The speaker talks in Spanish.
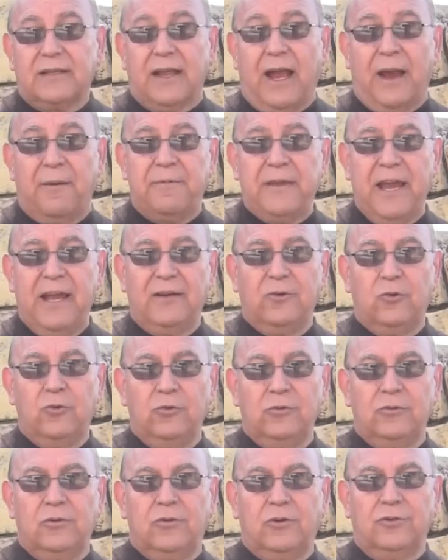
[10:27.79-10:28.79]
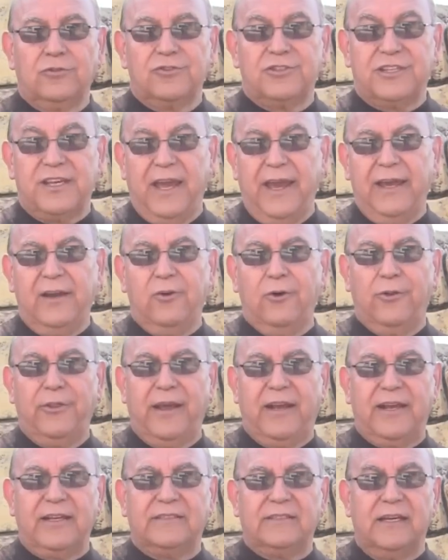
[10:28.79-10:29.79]
había algún consejo
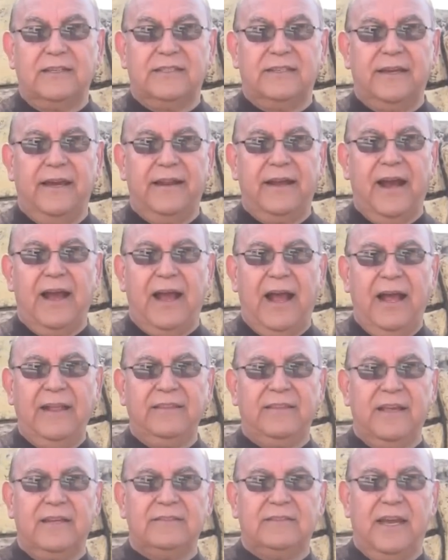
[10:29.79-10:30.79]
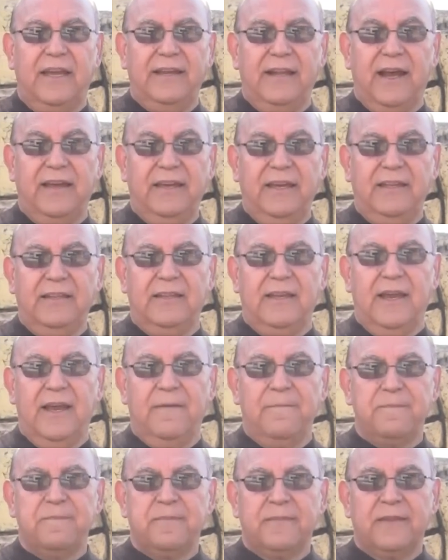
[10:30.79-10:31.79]
de que se hiciera antes de ir a
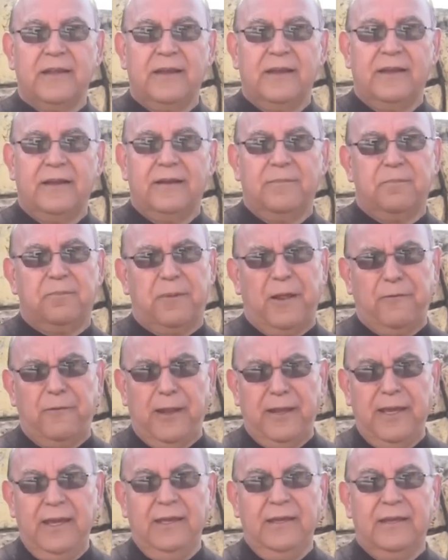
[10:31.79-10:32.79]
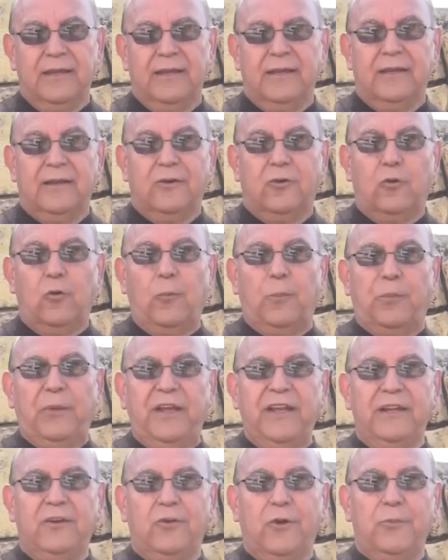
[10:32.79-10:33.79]
India, preferí
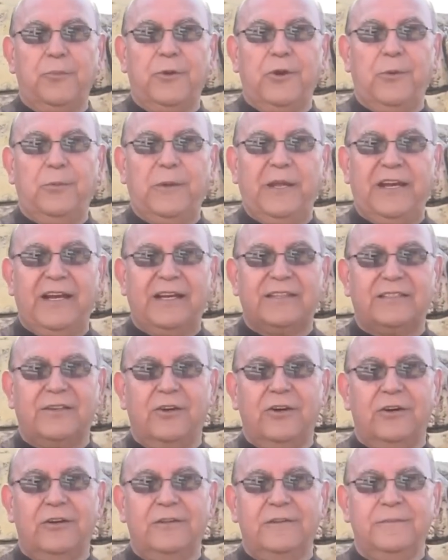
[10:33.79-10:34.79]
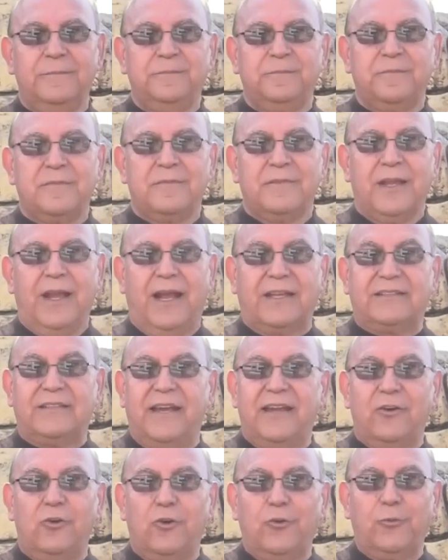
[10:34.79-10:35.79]
cumplir con mi obligación
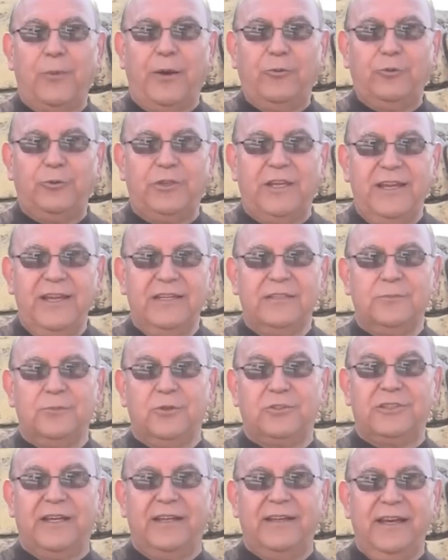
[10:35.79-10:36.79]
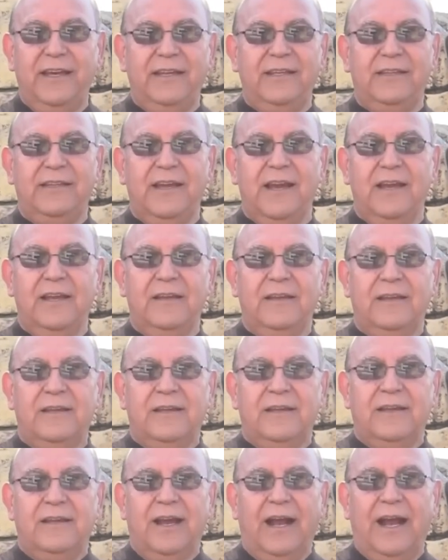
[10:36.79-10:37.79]
hacer los bautismos en India,
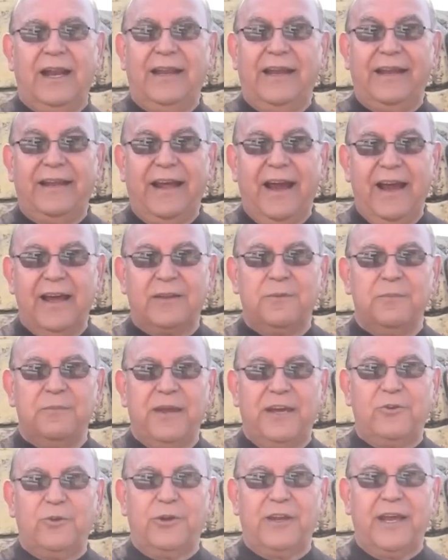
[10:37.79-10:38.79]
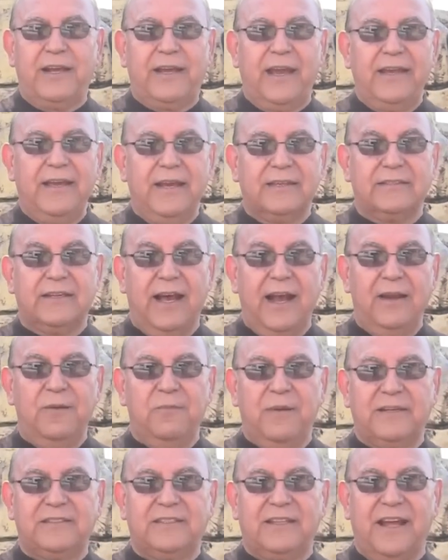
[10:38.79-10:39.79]
alegrarme con aquellas
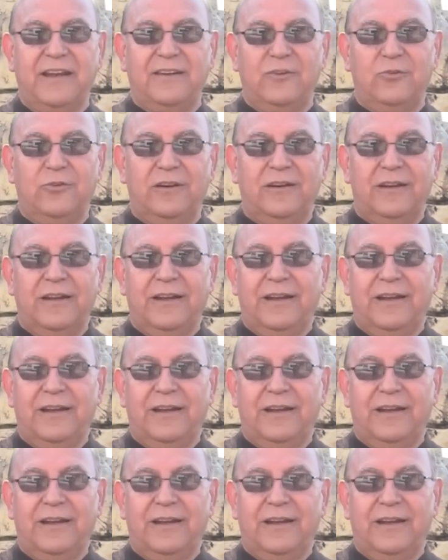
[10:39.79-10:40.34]
almas tan